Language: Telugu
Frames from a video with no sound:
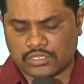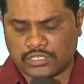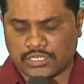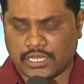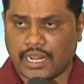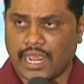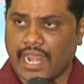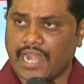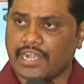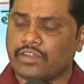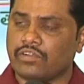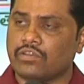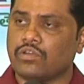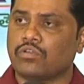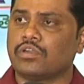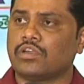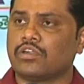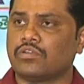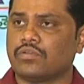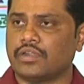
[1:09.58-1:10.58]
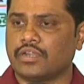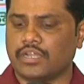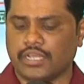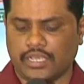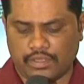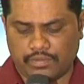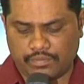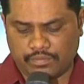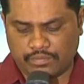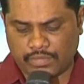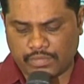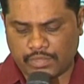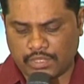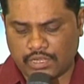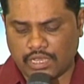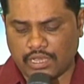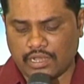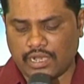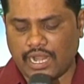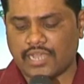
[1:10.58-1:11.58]
చాలా యాక్టివ్గా ఉన్నటువంటి
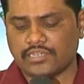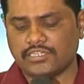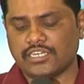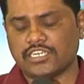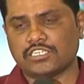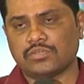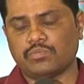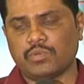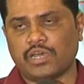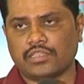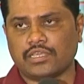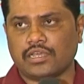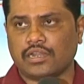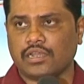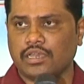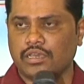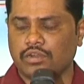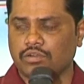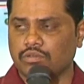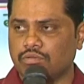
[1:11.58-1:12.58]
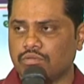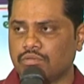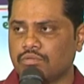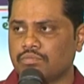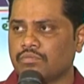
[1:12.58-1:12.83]
రాజేష్ మాదాల గారు